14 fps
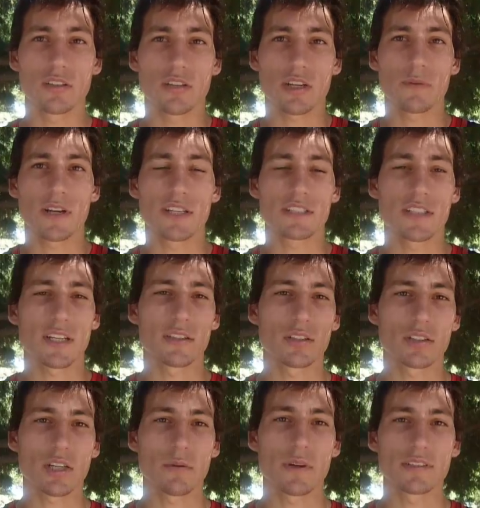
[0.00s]
los rivales llegan dos o
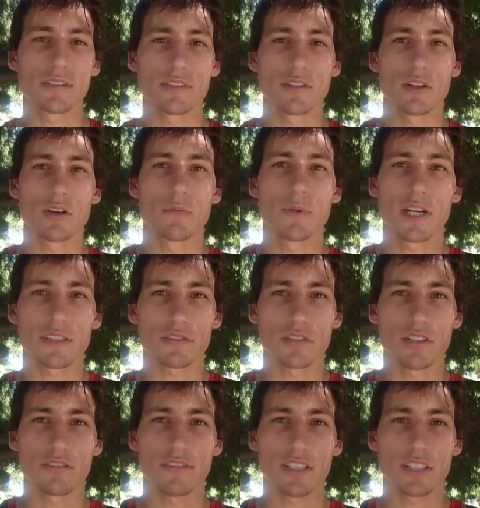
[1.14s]
tres veces y no convierte
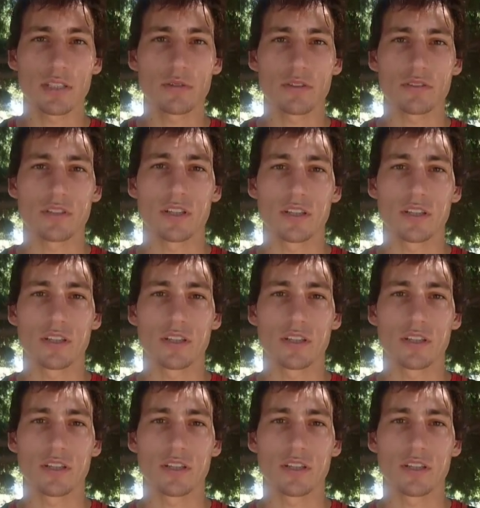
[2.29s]
son efectivos